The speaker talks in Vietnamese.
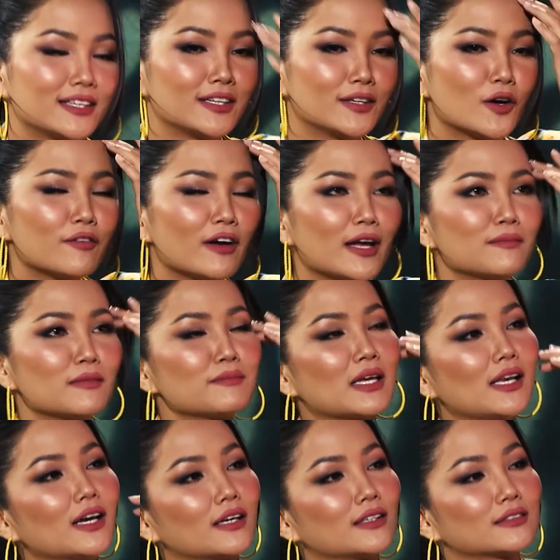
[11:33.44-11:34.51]
thì đối với em em
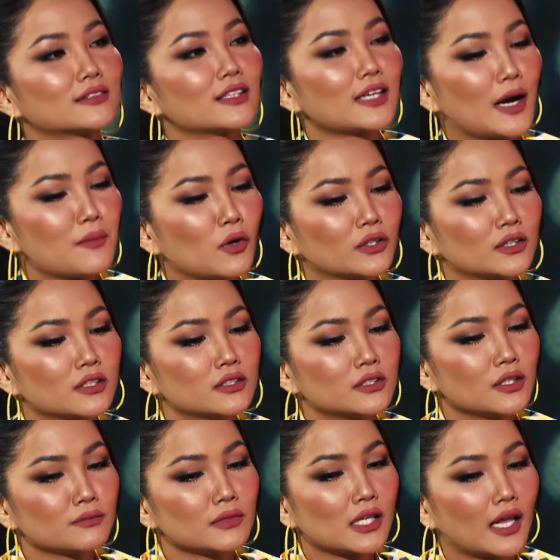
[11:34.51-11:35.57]
nghĩ là tất cả mọi thứ
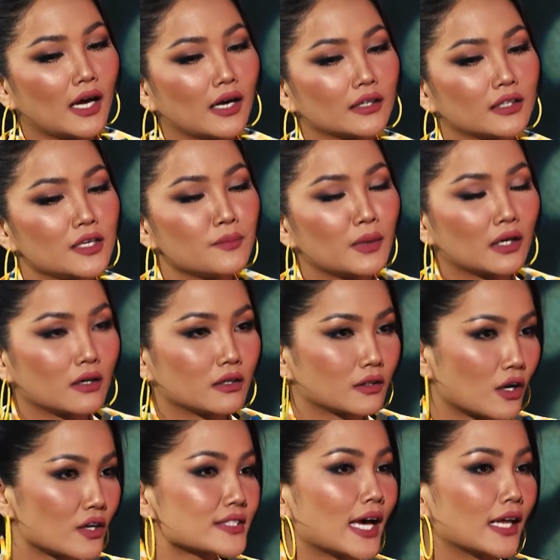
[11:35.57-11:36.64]
giống như là khi mình
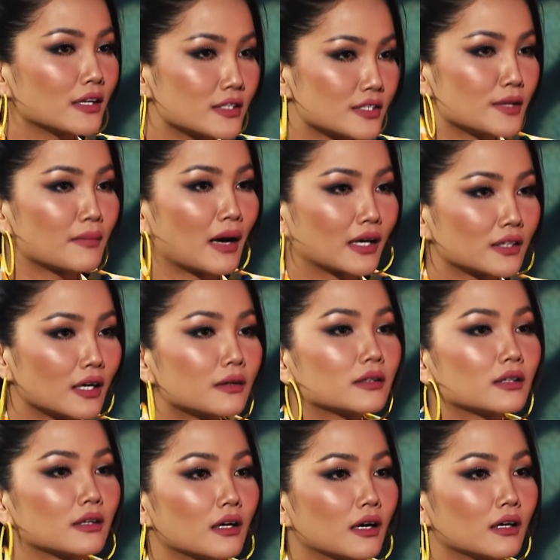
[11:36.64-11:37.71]
có sẵn ở trên bản thân
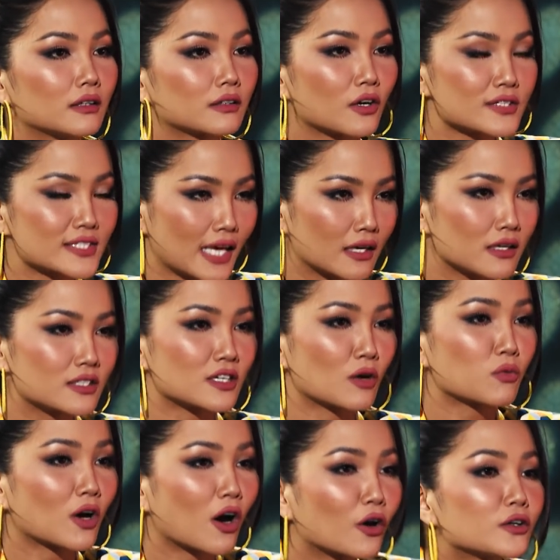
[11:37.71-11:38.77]
uh, có sẵn ở
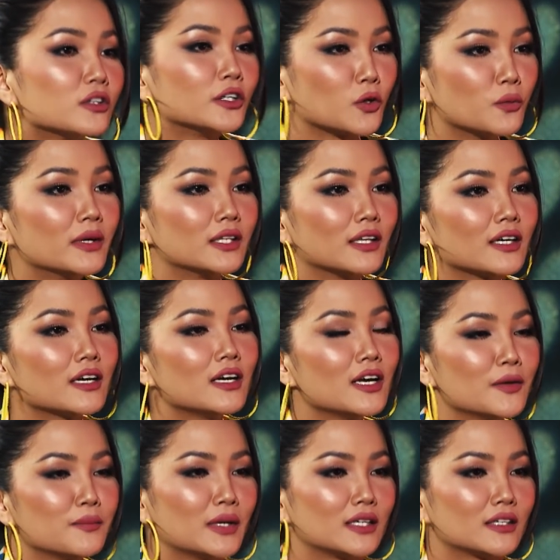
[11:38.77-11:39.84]
trong con người của mình á ừ.
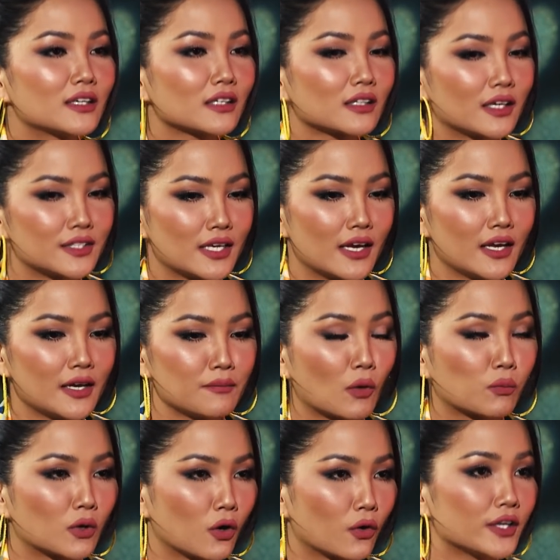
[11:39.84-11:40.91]
mình rất là dễ
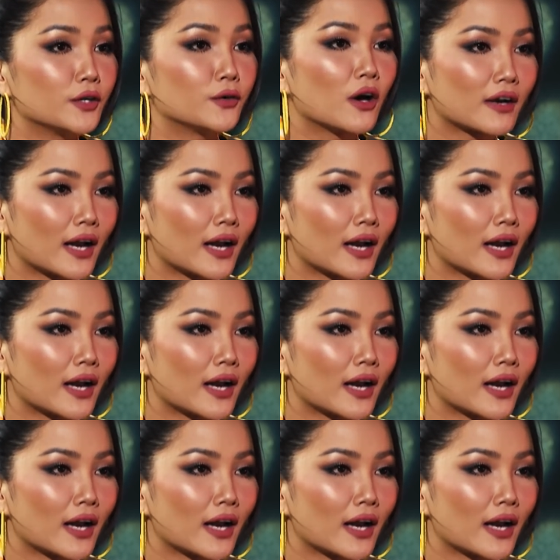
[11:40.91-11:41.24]
bộc lộ cái điều đó